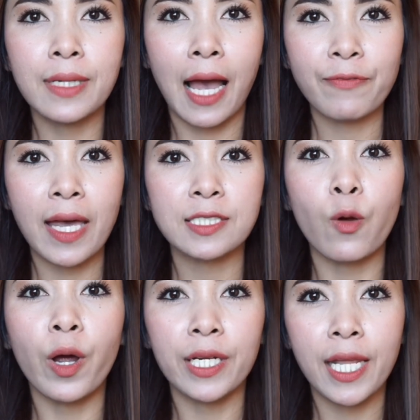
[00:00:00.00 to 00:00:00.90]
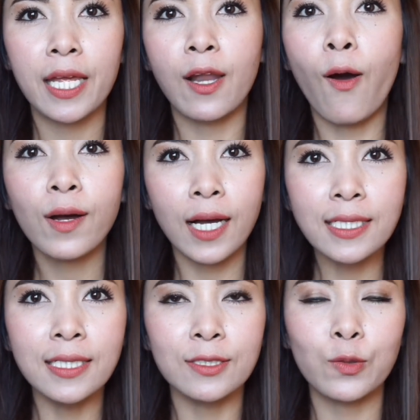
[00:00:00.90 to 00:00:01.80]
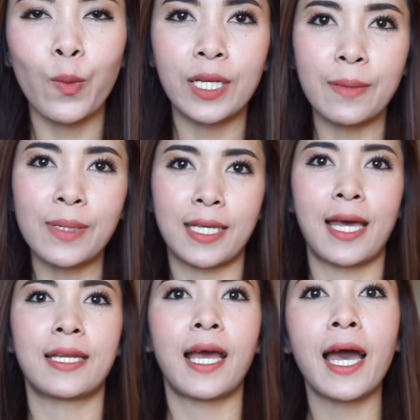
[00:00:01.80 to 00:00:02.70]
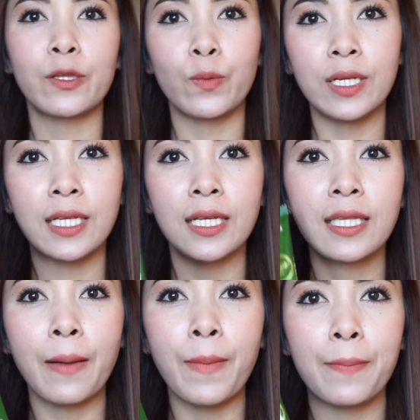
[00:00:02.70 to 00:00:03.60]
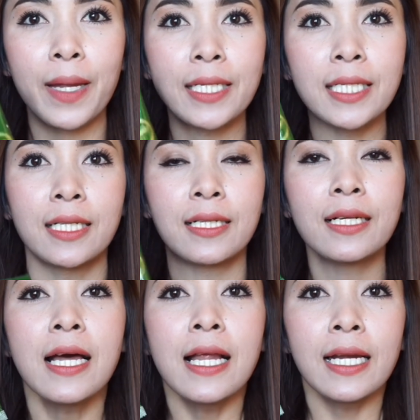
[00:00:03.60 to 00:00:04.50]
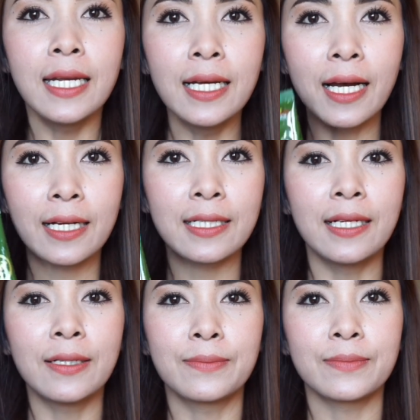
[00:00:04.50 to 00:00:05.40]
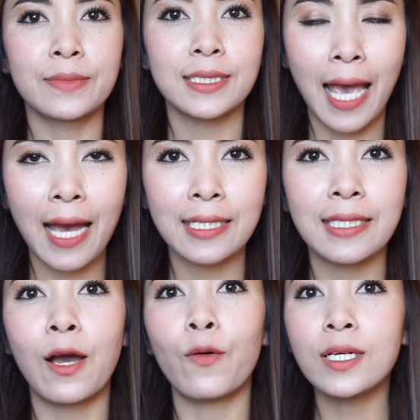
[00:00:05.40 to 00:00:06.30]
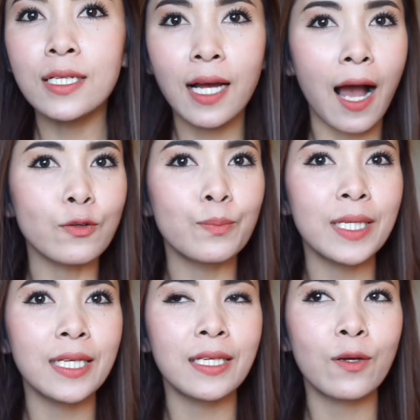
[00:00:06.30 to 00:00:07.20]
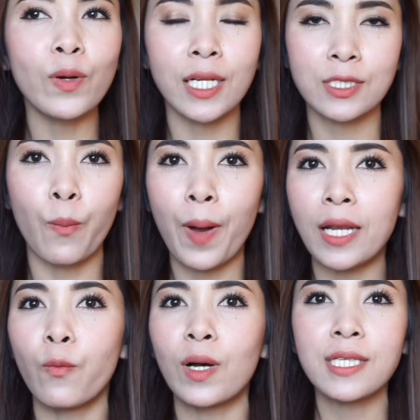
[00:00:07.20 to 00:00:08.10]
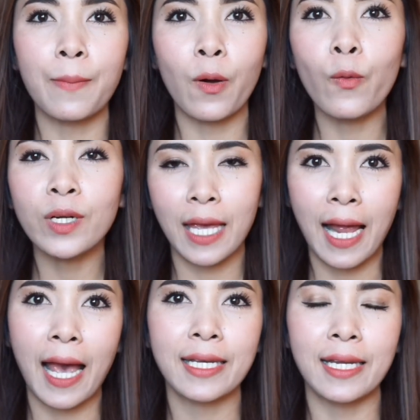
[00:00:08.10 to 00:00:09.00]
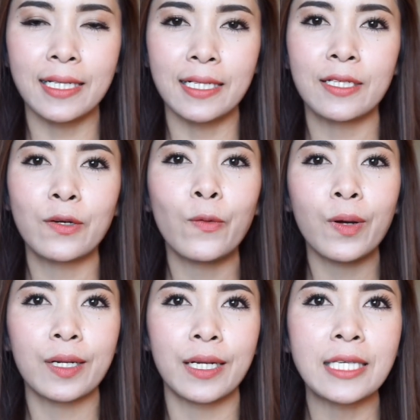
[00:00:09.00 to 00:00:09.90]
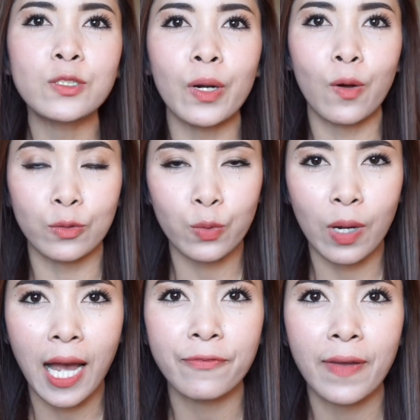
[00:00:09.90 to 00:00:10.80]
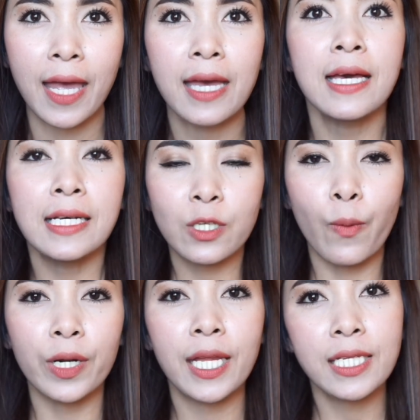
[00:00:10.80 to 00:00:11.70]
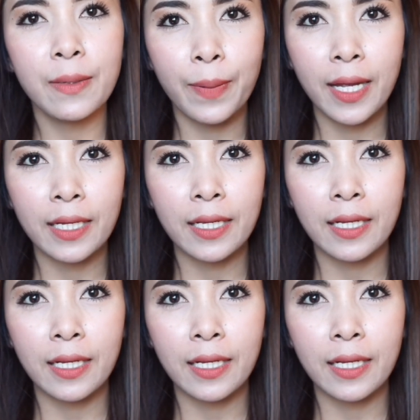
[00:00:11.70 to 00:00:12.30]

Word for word: มกาแฟสวอนเน่เนาะก็คือตัวนี้เหมือนกันค่ะ ตัวนี้ทำไมเป้ถึง เลือกดื่มชาเขียวคือเขามีคุณสมบัติหรือว่าสรรพคุณคล้ายๆ กันเลย ในส่วนของตัวกาแฟสวอนเน่ที่เป้